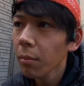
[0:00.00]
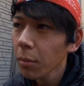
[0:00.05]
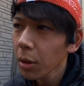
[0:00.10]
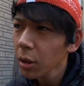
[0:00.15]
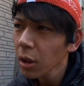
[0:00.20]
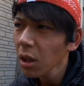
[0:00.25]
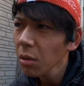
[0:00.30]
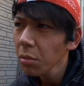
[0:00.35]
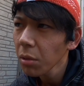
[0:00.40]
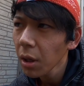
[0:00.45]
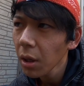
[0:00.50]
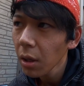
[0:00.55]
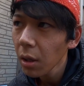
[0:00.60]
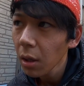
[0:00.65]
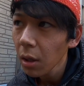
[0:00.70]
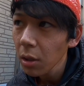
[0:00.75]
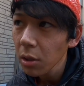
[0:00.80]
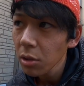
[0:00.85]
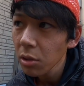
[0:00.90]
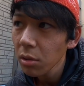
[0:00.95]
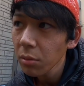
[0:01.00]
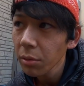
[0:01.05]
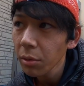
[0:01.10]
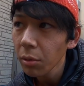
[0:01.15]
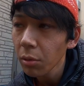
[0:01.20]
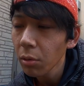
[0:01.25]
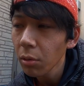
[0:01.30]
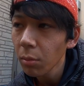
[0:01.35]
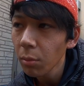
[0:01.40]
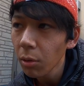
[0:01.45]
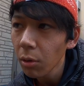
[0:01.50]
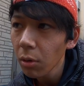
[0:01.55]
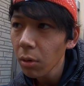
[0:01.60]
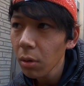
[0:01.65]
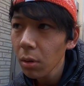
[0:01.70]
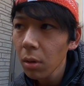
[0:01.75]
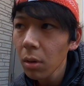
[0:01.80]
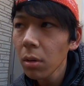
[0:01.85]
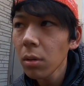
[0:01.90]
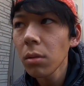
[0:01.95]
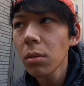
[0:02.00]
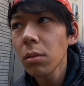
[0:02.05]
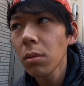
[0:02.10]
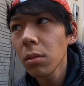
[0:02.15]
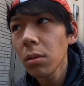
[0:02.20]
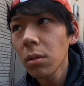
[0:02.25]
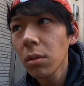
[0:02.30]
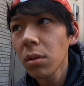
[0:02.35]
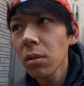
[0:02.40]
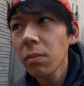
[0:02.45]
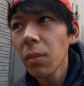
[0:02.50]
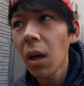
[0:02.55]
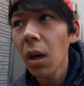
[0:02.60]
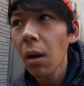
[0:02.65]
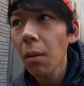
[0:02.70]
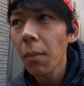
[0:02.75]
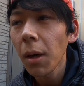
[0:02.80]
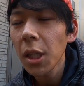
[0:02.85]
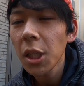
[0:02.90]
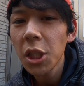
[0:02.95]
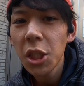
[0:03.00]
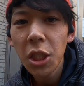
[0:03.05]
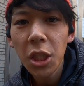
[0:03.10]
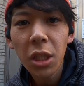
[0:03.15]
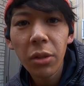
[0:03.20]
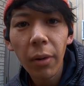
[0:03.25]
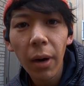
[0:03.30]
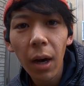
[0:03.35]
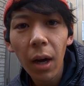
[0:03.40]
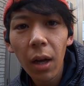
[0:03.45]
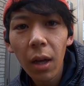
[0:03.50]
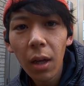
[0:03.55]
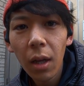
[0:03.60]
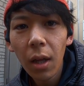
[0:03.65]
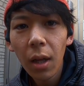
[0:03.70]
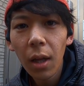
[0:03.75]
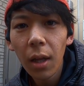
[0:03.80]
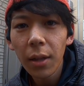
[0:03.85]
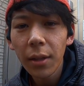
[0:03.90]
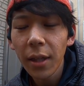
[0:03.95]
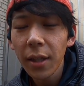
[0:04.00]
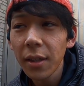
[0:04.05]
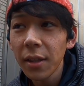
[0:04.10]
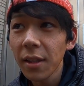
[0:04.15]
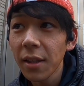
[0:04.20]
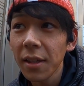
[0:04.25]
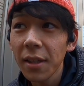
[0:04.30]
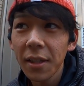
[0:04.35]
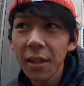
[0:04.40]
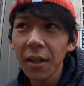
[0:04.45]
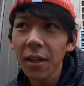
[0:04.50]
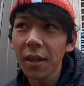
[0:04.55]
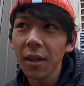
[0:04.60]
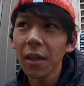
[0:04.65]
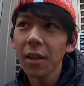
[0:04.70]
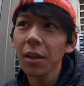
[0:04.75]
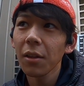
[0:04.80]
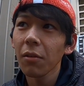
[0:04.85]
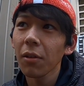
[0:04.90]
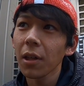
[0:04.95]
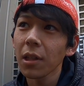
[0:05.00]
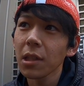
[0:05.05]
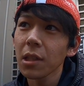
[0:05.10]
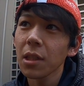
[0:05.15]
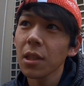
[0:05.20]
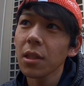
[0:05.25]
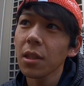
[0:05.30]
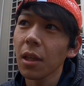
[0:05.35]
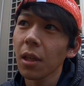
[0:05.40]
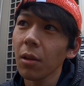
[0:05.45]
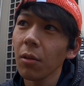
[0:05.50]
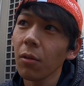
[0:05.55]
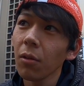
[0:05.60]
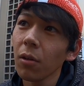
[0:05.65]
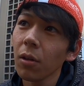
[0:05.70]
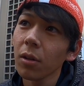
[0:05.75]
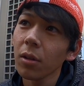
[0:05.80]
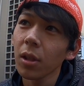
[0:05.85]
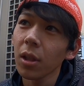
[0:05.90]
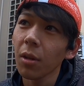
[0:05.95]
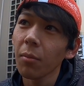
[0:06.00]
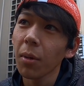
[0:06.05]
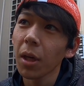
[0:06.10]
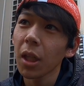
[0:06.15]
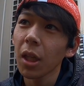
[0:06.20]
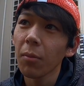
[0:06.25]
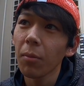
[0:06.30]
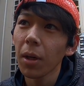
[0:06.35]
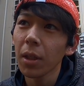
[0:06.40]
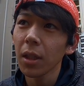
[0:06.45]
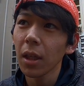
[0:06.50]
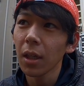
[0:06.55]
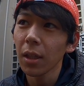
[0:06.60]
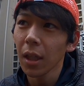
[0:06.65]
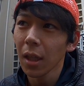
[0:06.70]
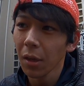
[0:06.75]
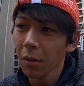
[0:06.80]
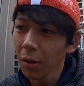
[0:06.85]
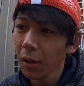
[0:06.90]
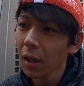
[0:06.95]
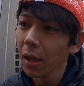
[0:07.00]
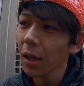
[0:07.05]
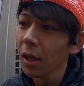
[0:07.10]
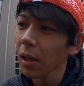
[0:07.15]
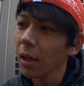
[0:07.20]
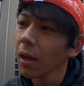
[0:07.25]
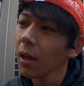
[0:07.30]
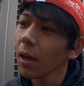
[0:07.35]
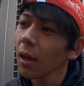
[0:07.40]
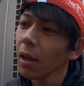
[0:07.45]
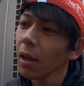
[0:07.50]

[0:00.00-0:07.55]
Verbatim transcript: まあだいぶね足首の方もうんまあマシンにはなってきたかなっていう感じですけどただまだまだなので